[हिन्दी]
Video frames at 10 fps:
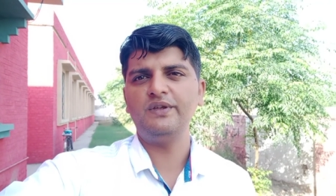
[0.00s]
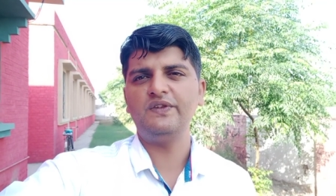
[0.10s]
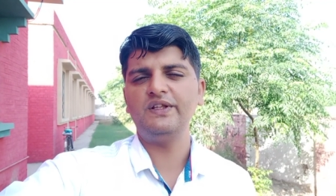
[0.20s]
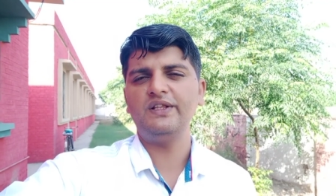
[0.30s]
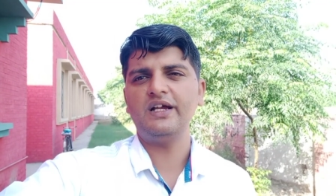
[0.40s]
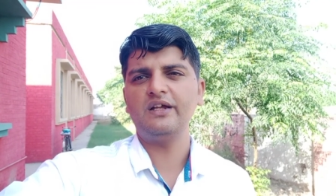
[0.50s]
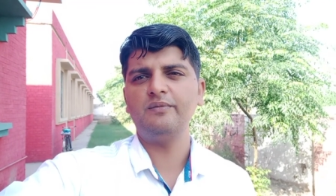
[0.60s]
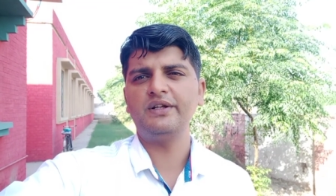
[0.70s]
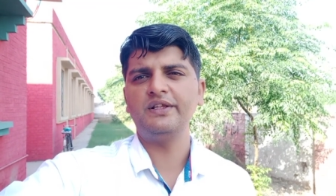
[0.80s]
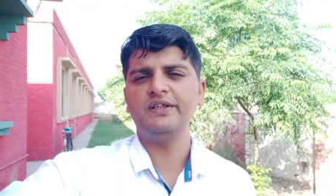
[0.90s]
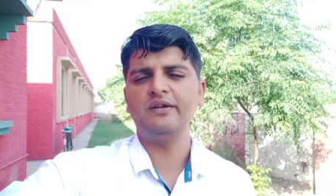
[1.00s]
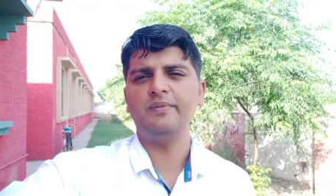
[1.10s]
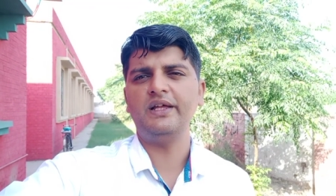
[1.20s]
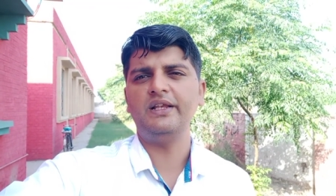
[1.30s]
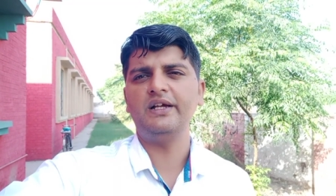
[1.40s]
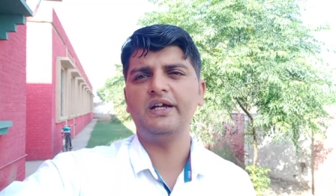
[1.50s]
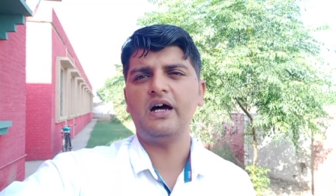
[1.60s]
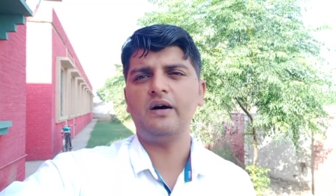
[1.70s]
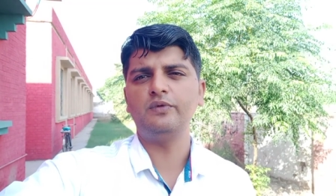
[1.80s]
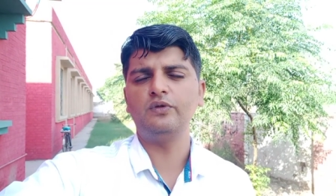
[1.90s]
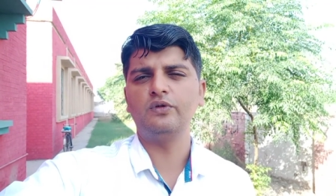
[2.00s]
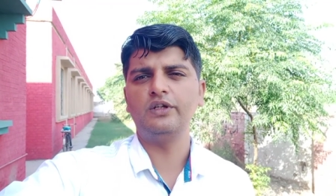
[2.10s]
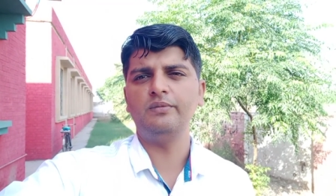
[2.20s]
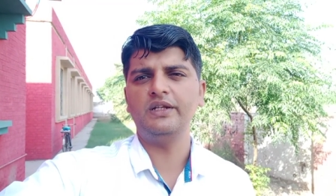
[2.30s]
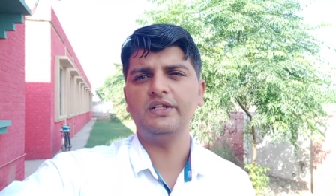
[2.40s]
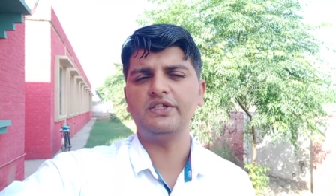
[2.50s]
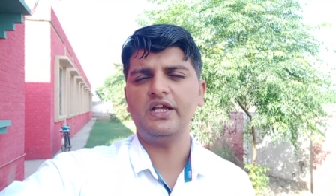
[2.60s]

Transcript: मज़ीद आगे बढ़ने से पहले पहले अगर आप लोगों ने मेरे